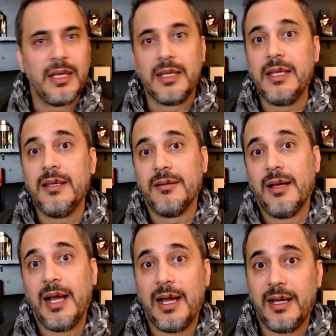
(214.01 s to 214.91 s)
E
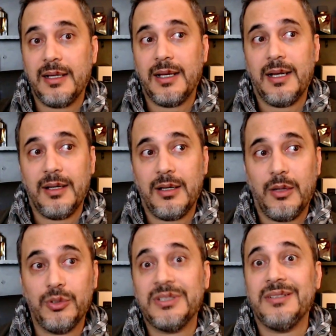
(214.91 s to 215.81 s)
a, a
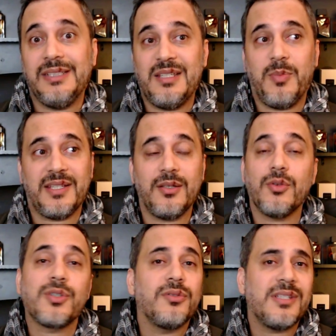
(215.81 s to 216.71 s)
outra antecipação é
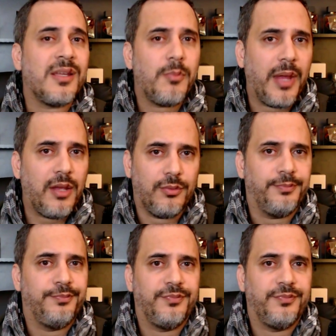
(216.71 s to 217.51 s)
o seu desempenho.